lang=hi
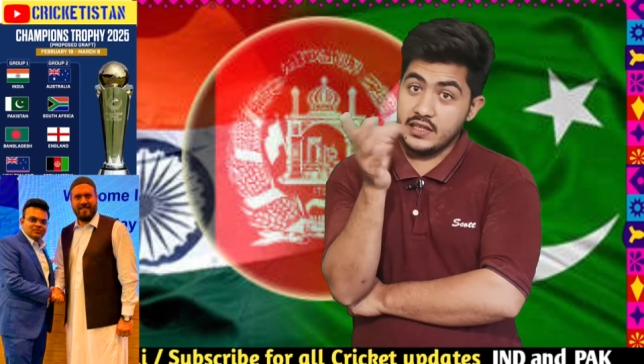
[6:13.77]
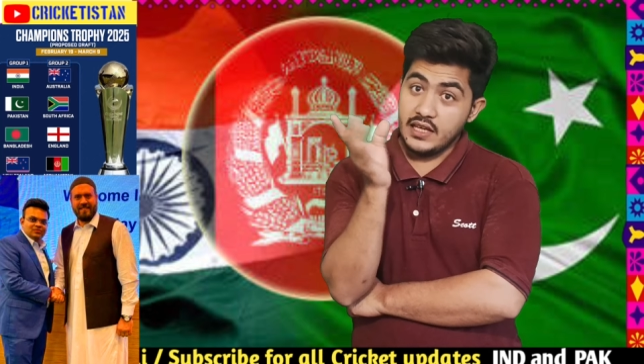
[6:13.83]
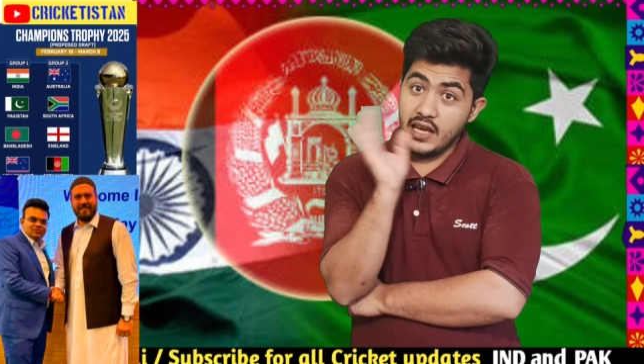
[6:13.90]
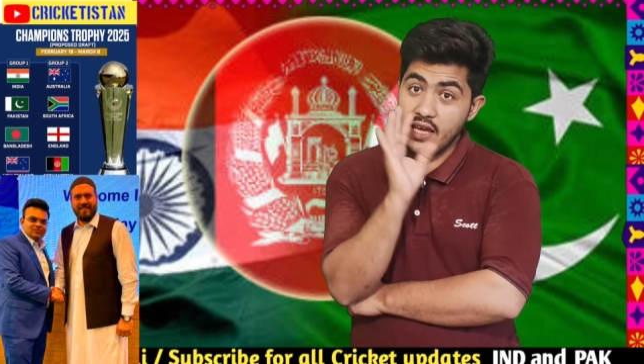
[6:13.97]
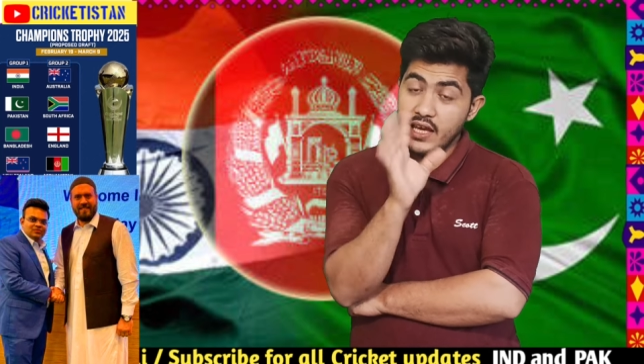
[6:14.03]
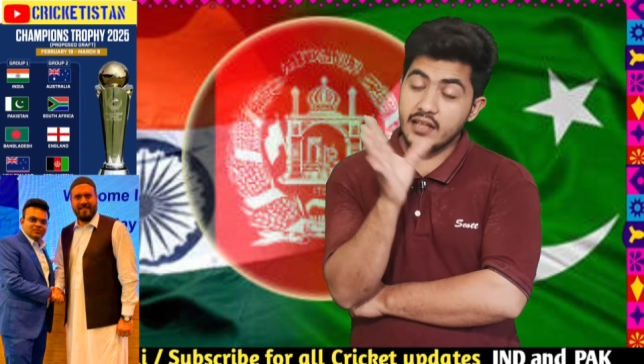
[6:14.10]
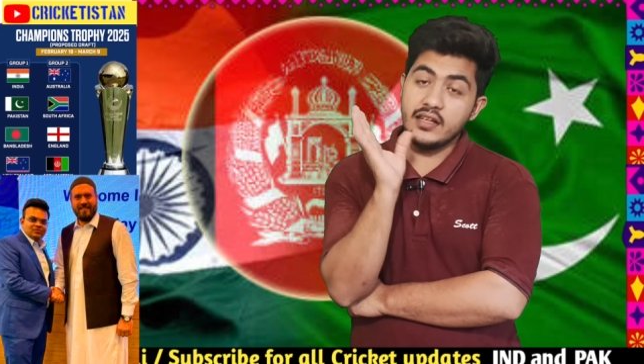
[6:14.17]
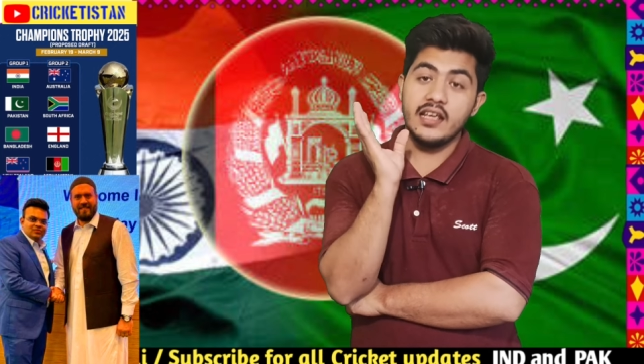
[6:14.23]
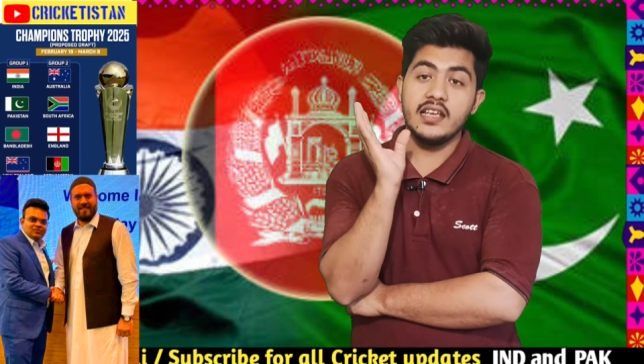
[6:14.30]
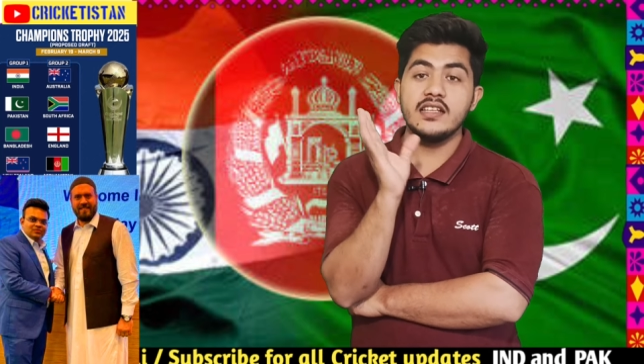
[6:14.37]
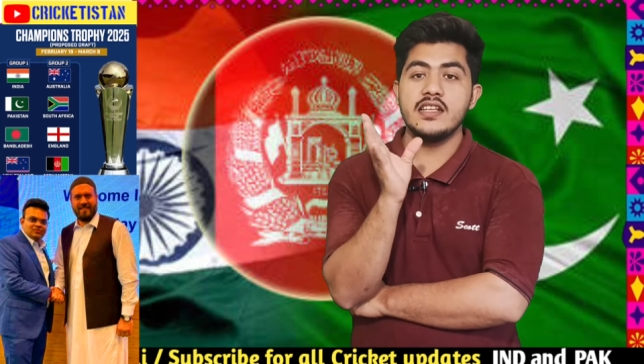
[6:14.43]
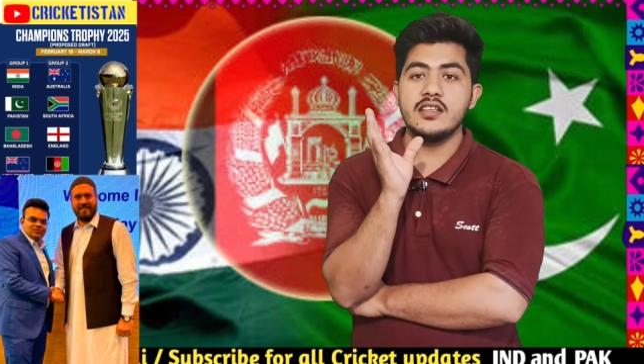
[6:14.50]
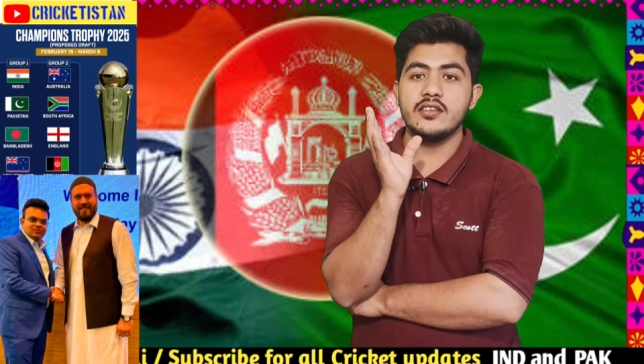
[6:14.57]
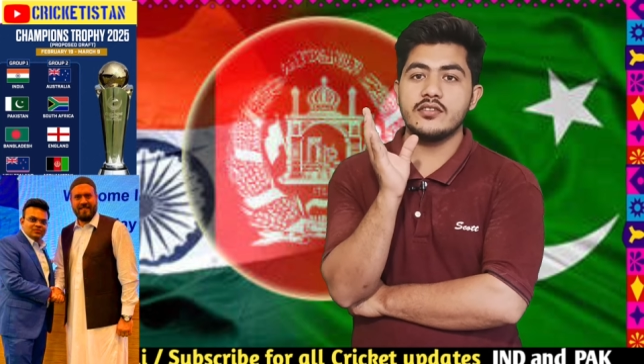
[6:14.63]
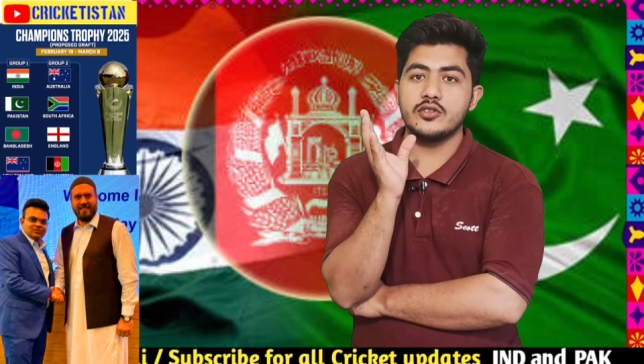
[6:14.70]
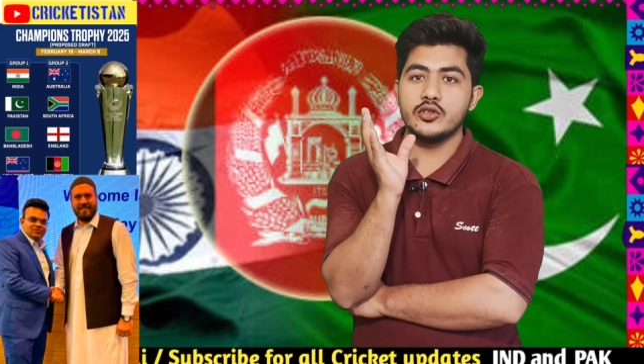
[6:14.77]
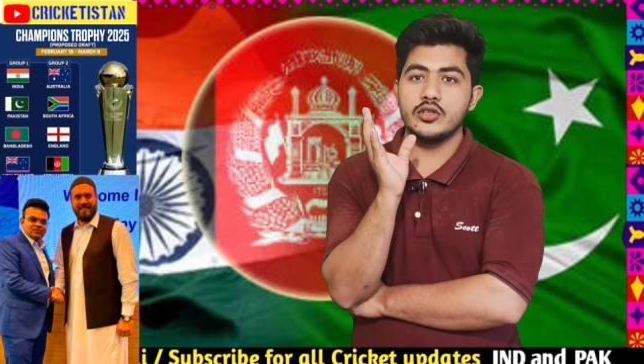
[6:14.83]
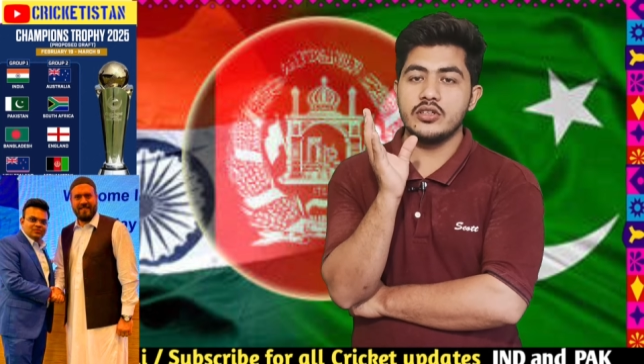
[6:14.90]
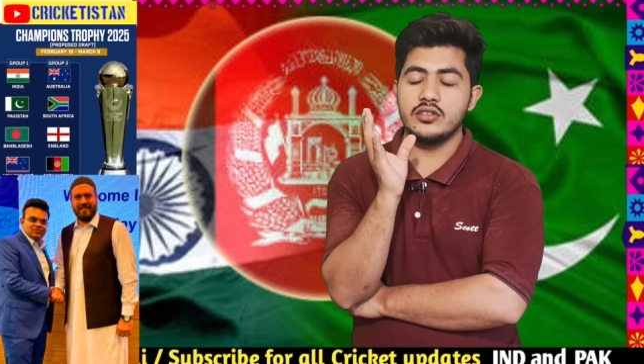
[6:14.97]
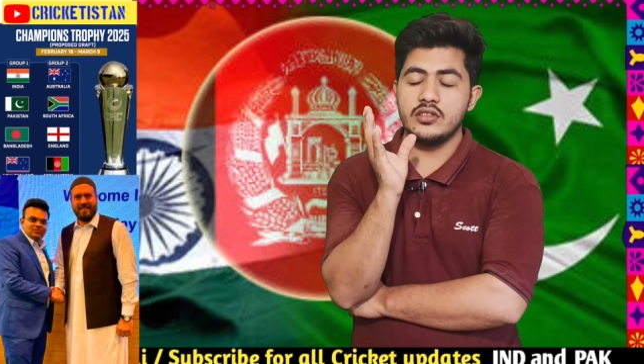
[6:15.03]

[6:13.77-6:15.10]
ये एक नई न्यूज